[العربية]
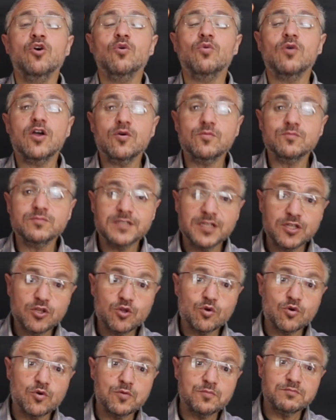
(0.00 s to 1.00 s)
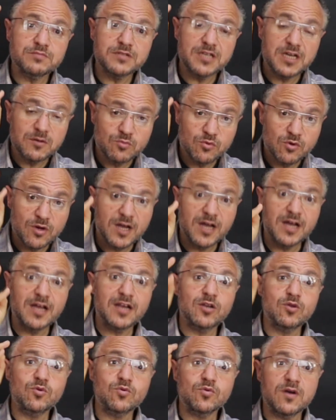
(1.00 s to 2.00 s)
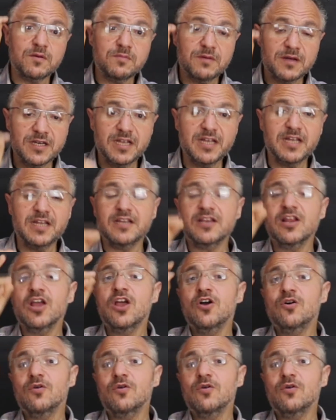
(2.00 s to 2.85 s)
ويمددكم بأموال وبنين